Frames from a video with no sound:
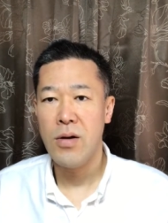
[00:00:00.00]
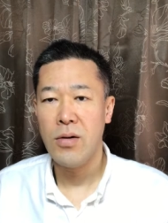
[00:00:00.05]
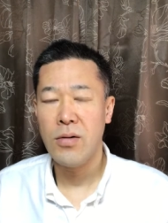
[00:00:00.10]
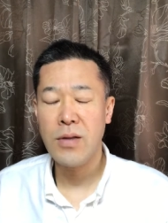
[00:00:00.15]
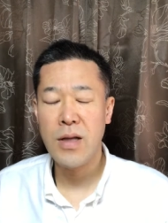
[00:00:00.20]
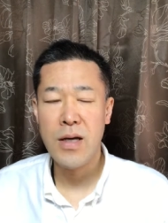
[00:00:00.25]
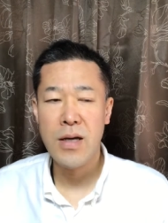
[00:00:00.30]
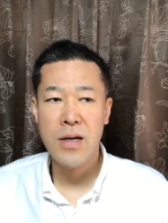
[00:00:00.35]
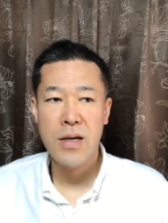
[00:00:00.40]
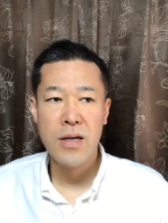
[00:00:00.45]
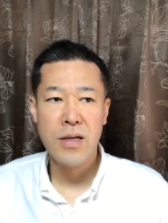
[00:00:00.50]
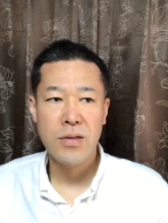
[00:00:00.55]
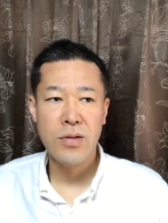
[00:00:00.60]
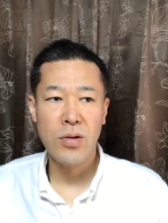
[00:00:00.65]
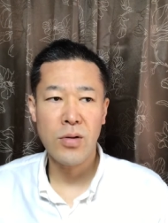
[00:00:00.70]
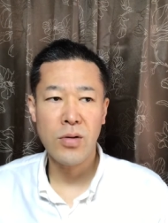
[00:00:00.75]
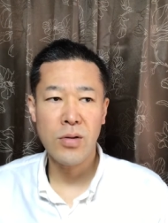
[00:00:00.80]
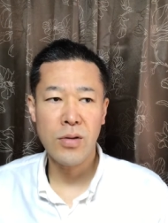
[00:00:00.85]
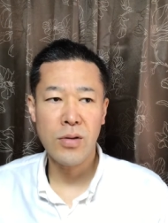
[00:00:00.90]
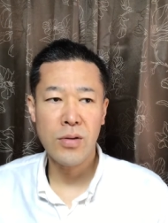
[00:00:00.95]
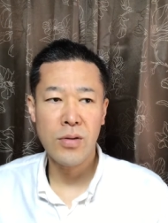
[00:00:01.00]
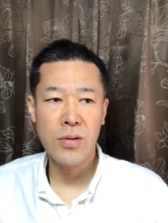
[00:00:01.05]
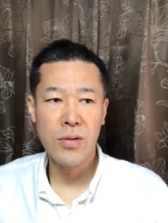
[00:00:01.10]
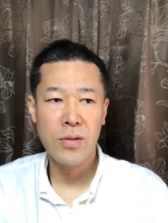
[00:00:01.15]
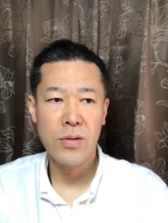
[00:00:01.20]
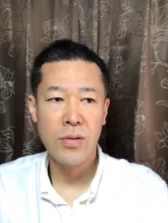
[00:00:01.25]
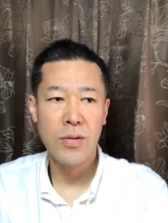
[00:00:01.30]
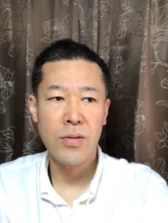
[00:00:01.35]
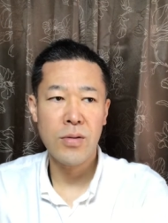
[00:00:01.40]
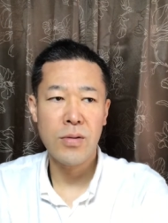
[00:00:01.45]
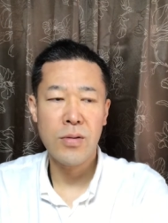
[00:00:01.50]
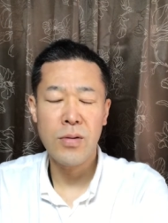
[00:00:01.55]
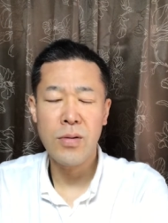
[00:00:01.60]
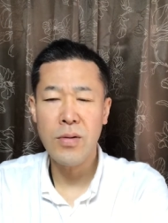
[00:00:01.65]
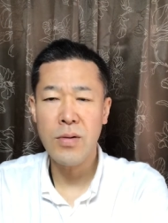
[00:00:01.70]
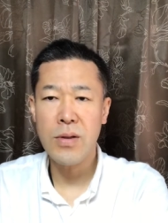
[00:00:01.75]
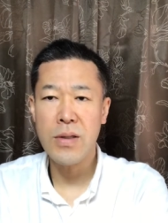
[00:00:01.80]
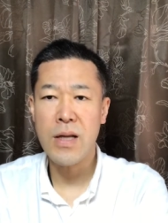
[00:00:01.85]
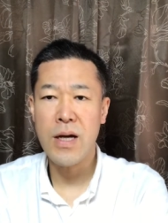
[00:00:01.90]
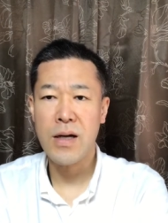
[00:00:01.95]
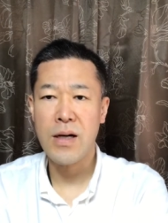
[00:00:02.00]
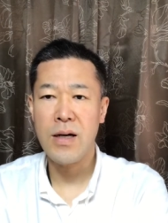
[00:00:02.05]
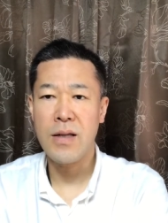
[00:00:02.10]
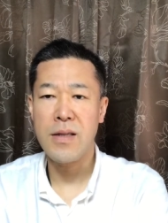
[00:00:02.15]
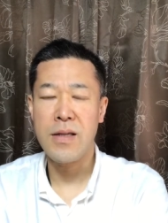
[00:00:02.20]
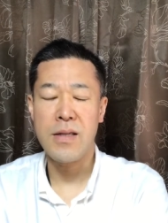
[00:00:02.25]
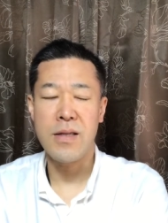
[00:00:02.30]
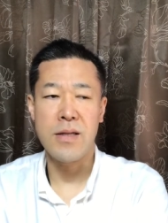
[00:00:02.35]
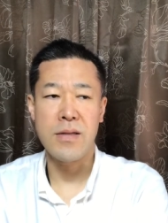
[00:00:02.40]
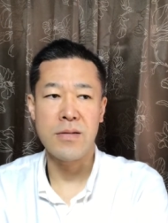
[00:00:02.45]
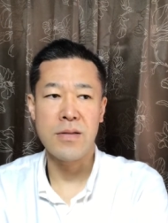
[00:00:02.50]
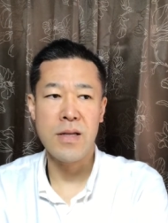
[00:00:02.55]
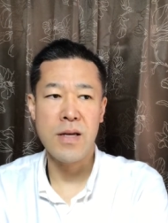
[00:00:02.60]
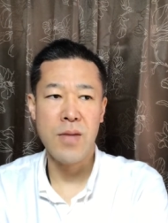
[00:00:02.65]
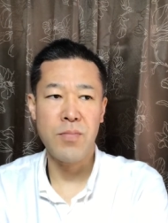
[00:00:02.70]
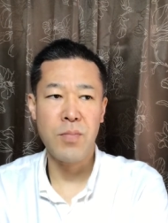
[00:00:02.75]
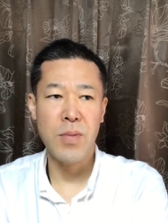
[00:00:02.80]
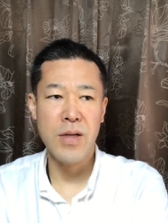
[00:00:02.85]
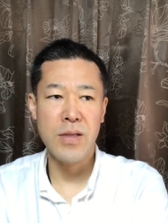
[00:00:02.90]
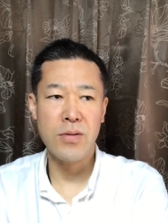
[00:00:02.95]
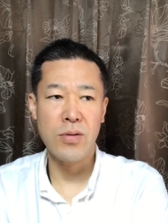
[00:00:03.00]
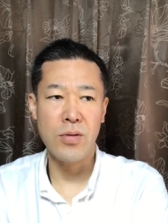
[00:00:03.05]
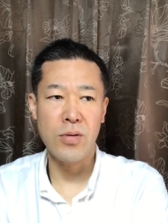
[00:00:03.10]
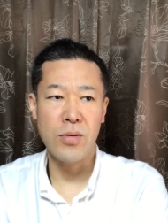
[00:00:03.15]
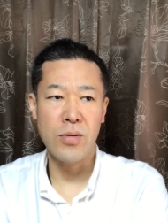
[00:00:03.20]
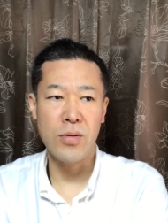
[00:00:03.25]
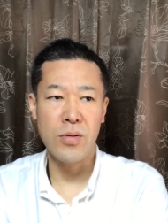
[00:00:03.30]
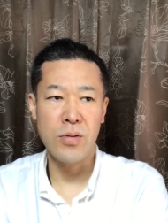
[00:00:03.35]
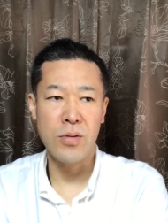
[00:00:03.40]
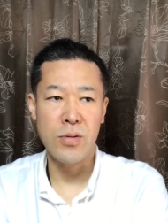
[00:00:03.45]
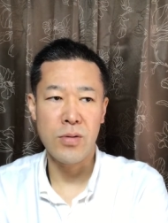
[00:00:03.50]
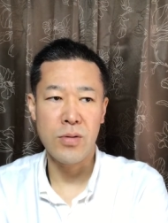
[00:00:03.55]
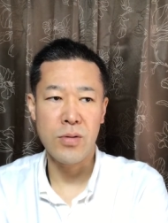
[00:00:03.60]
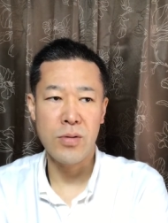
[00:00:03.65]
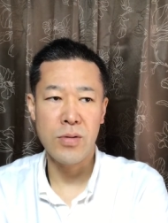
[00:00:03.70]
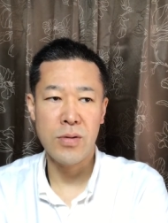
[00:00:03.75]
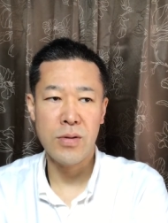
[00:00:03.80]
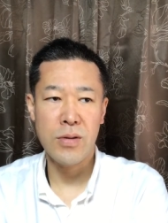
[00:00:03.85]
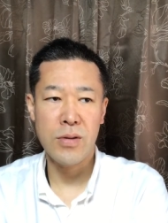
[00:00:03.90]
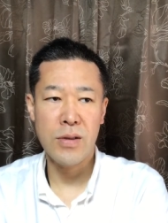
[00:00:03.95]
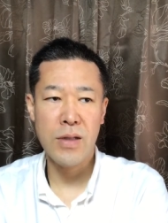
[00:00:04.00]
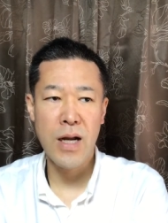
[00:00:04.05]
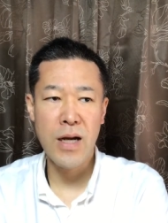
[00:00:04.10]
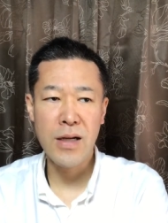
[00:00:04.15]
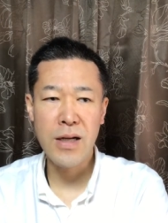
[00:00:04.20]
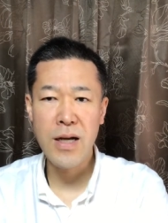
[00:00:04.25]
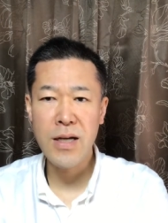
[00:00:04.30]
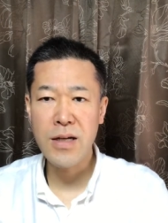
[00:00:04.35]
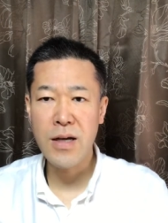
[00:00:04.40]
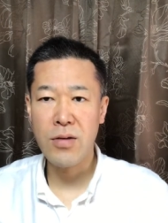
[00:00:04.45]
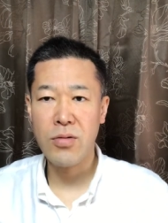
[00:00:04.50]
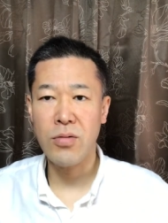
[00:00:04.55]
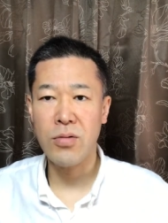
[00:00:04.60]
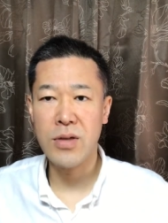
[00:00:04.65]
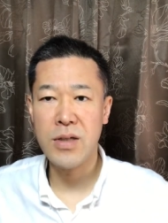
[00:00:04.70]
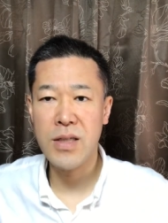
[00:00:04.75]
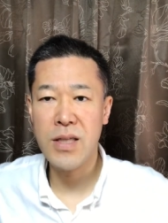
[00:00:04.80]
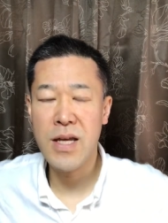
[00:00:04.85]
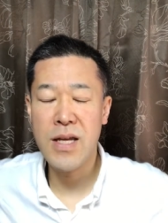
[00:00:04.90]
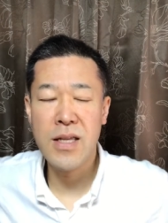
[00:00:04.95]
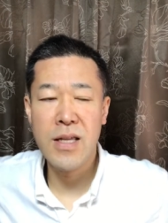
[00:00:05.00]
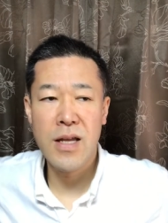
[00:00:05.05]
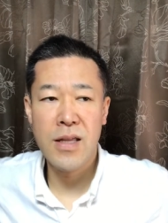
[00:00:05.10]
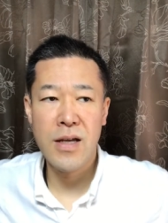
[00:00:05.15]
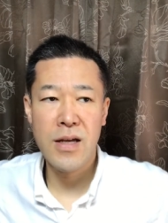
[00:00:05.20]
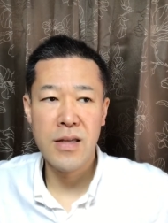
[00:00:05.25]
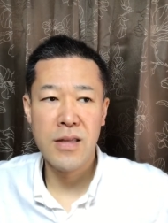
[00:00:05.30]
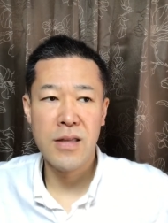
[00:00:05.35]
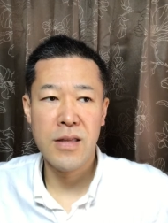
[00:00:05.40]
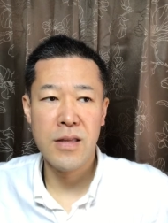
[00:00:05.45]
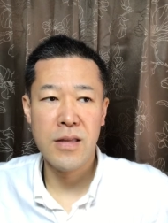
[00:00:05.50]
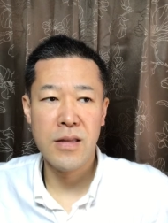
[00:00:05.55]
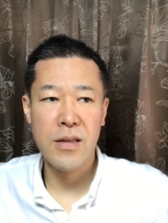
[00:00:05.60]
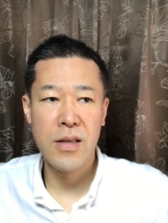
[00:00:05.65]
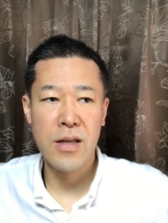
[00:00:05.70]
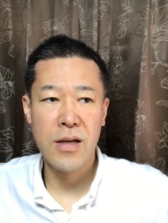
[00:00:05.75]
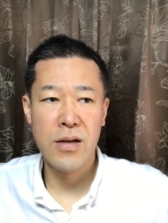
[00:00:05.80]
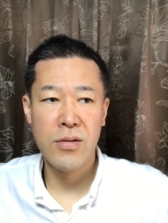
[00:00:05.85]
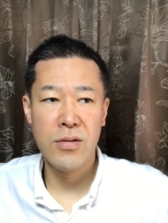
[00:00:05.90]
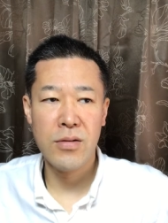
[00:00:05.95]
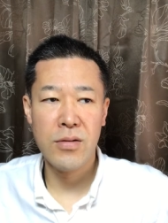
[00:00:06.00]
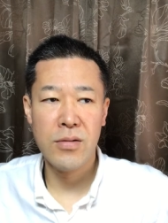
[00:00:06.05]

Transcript: ほんでその多い中でですね、やっぱりその何回かこう来ていただいて